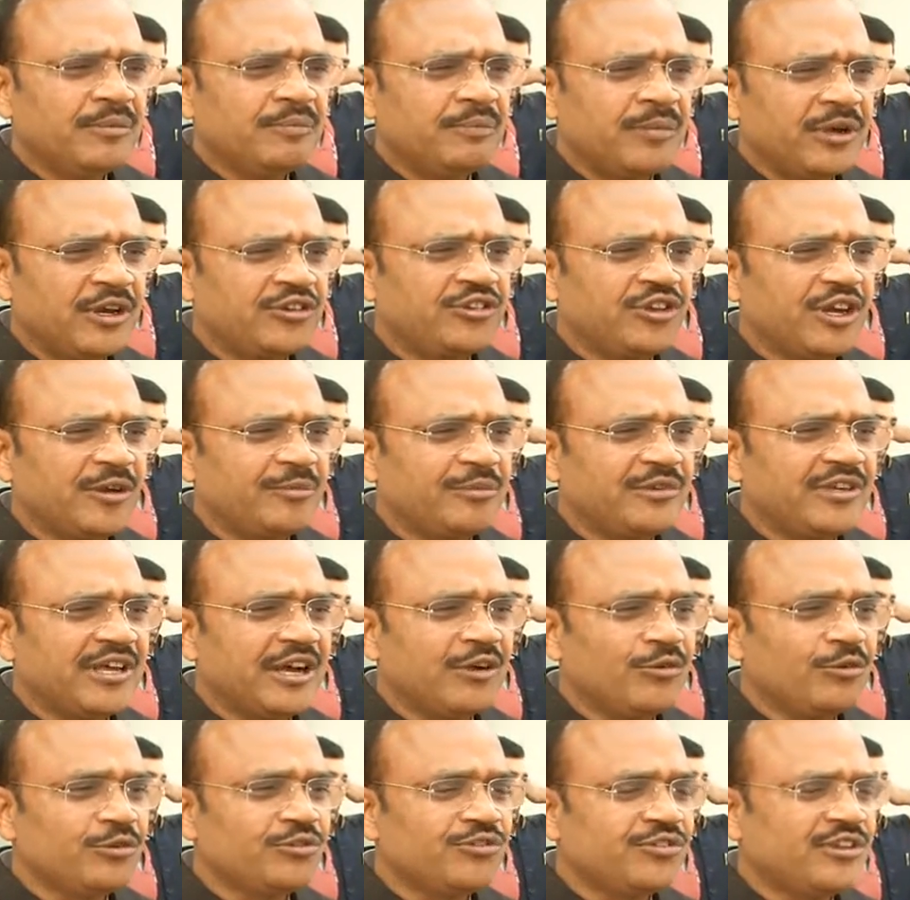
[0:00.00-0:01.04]
परिश्रम किया
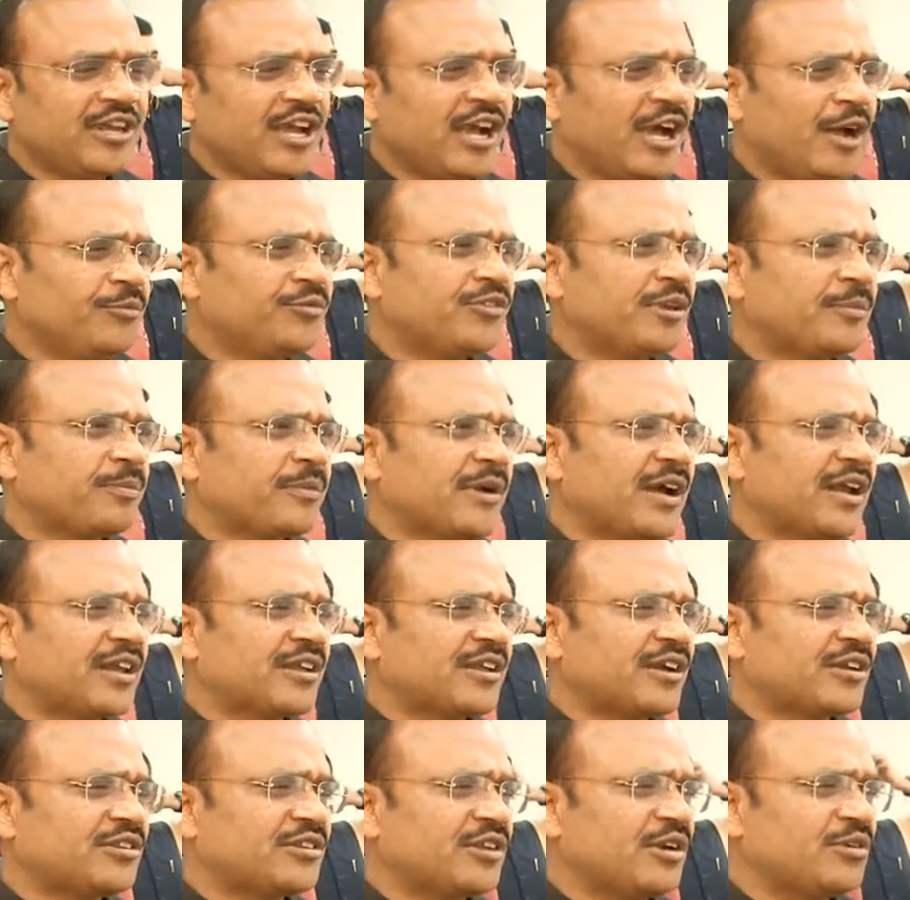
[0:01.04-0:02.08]
उससे हम सब
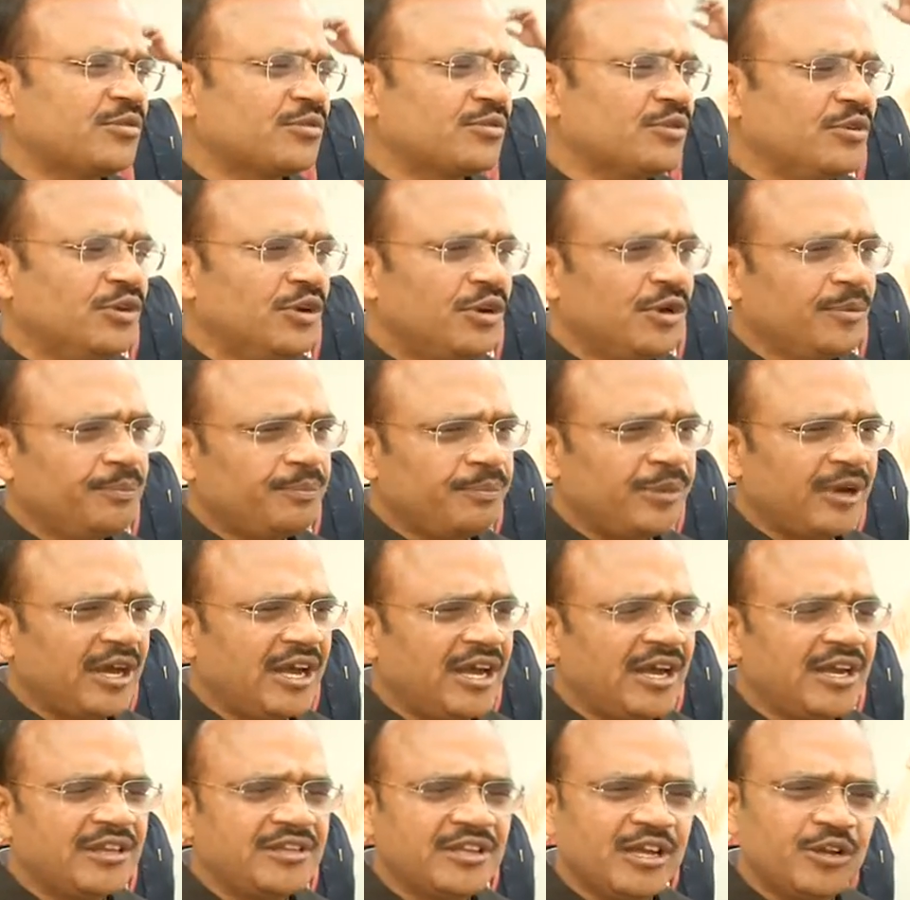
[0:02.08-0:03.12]
कार्यकर्ताओं को
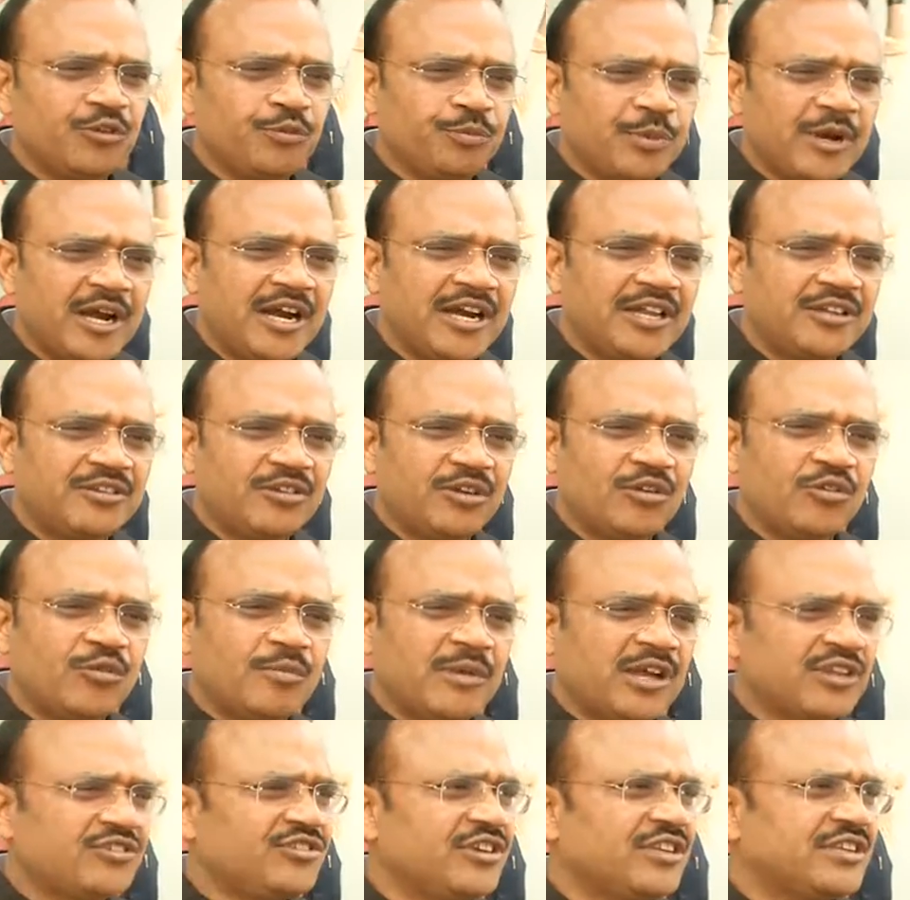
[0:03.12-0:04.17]
प्रेरित अनुप्राणित और
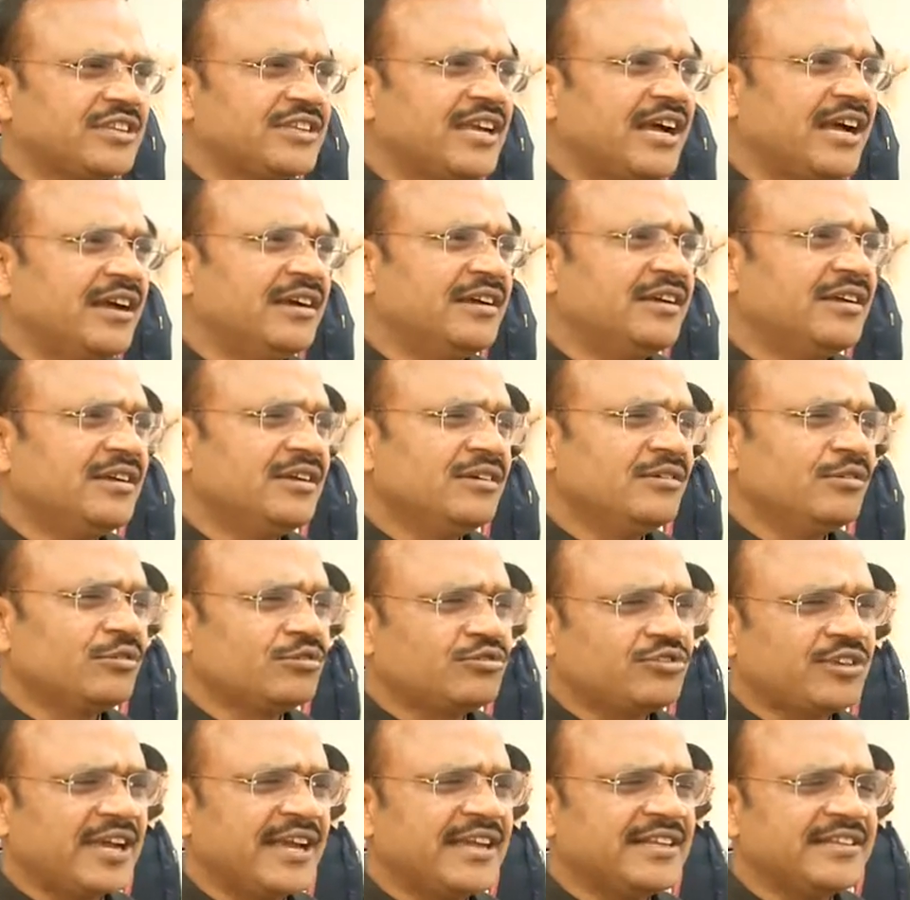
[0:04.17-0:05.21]
रोमांचित किया
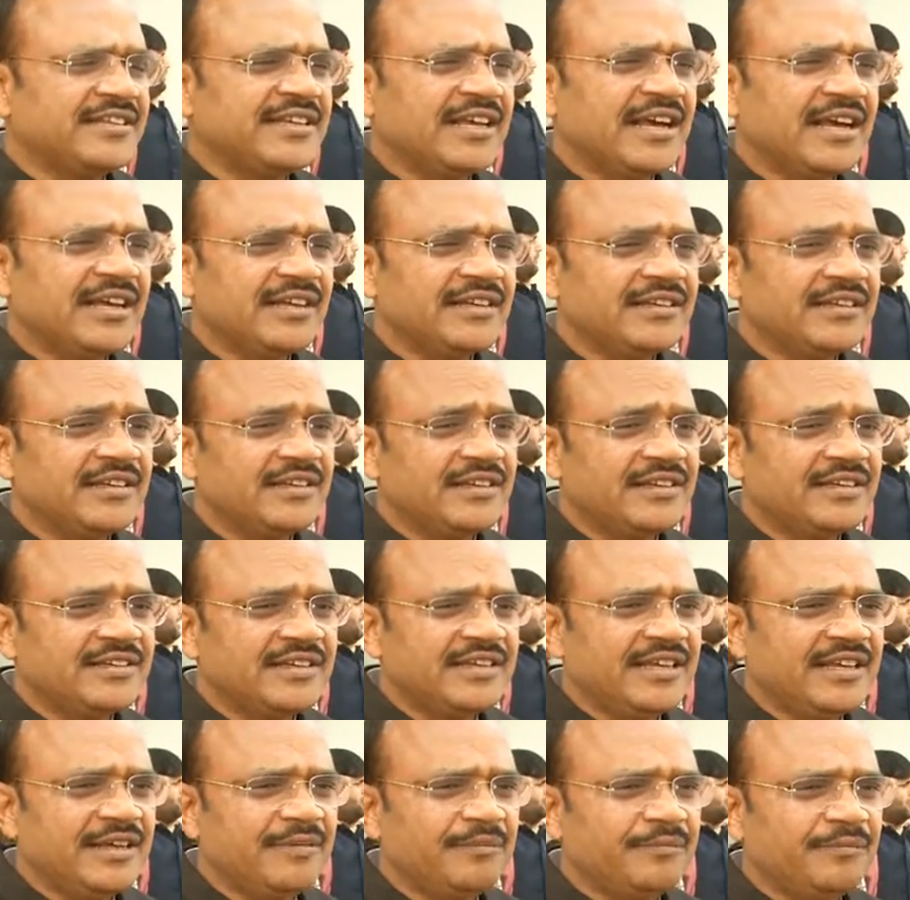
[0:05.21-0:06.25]
उत्साहित किया
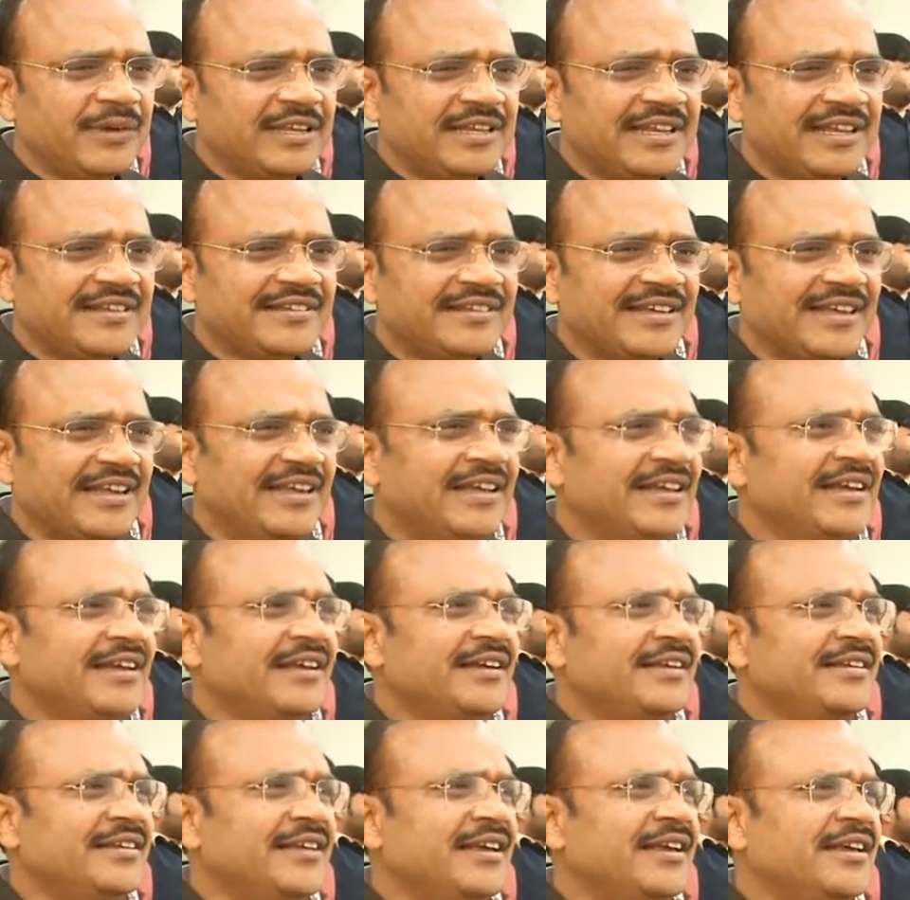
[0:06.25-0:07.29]
इसके वजह से
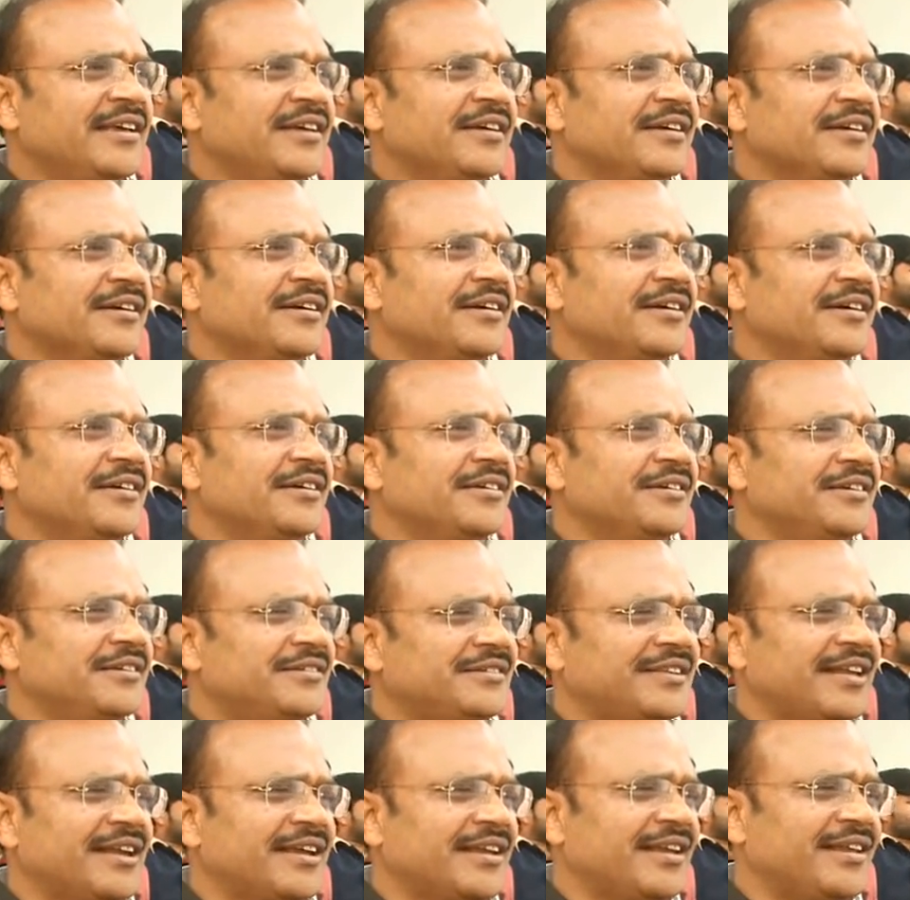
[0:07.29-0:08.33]
ये इस
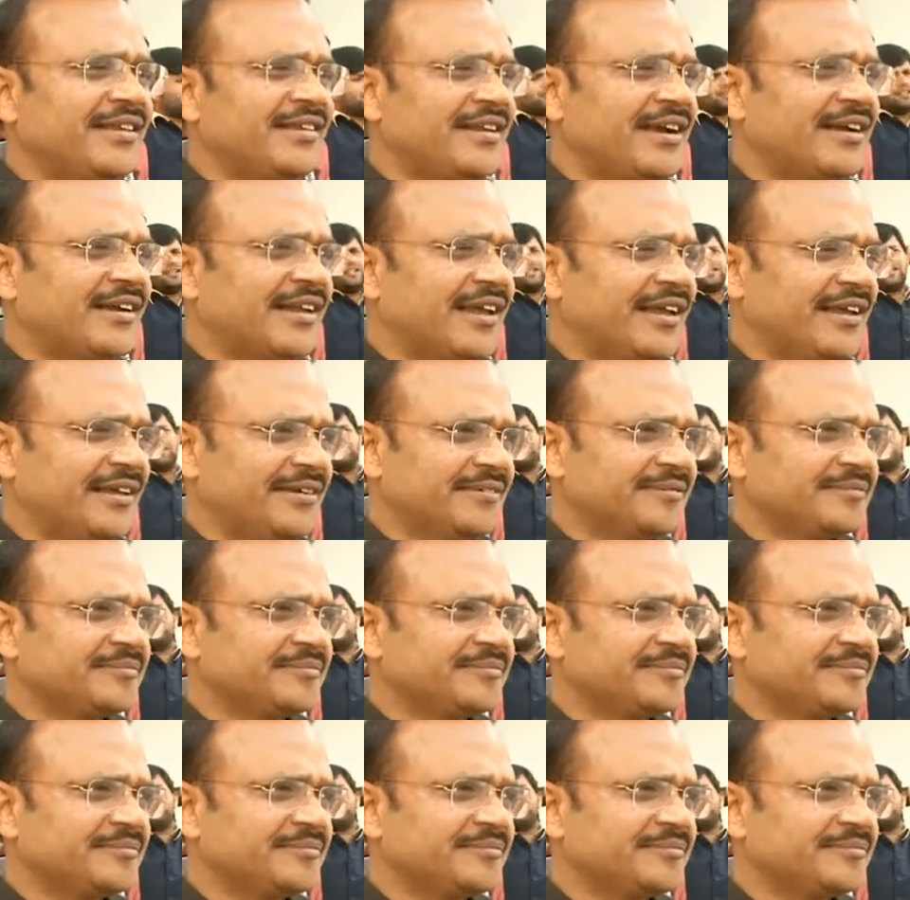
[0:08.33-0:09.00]
तरह के रिजल्ट हैं